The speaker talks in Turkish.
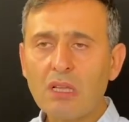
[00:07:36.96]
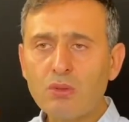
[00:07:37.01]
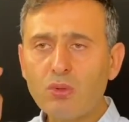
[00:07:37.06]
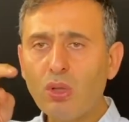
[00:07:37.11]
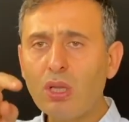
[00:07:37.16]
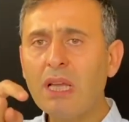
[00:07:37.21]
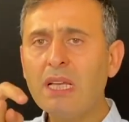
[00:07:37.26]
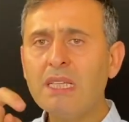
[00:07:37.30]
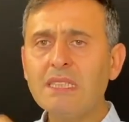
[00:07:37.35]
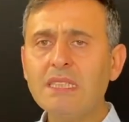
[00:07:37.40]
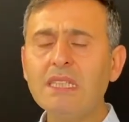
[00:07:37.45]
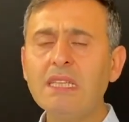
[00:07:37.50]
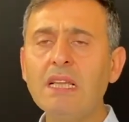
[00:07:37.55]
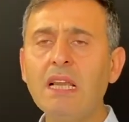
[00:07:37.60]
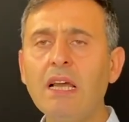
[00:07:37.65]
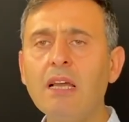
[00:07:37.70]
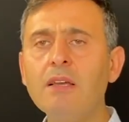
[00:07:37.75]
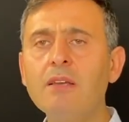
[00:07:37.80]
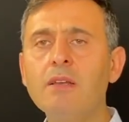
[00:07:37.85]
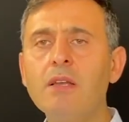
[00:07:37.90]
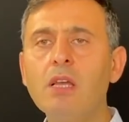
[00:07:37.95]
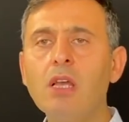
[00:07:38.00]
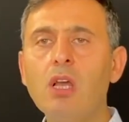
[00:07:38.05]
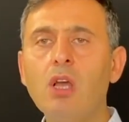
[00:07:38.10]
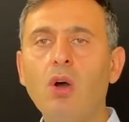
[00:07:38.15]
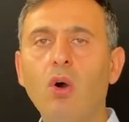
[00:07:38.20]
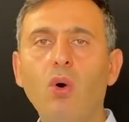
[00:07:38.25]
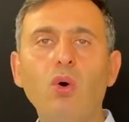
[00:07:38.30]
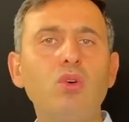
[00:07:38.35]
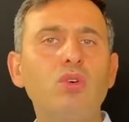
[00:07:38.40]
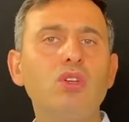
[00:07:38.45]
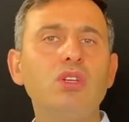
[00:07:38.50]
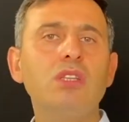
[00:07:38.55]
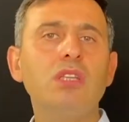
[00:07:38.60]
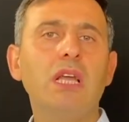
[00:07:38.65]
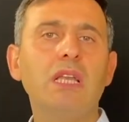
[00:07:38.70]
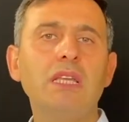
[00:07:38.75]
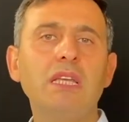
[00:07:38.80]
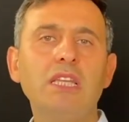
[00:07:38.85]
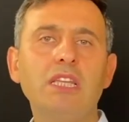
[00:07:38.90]
Dolayısıyla o
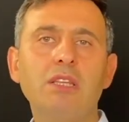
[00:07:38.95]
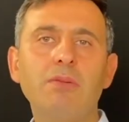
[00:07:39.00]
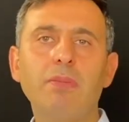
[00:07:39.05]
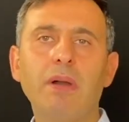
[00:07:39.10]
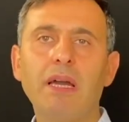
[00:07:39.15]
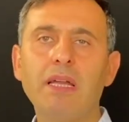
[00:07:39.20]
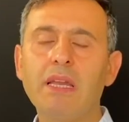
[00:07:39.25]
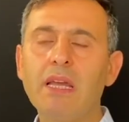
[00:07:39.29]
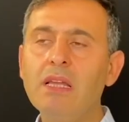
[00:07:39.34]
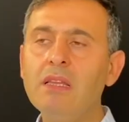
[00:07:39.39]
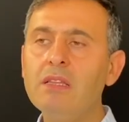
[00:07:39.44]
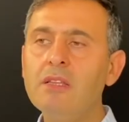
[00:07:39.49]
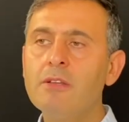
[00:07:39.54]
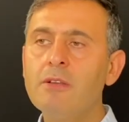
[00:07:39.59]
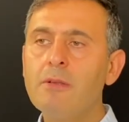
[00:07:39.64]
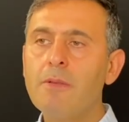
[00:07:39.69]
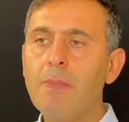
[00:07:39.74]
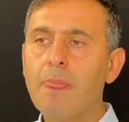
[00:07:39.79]
günden itibaren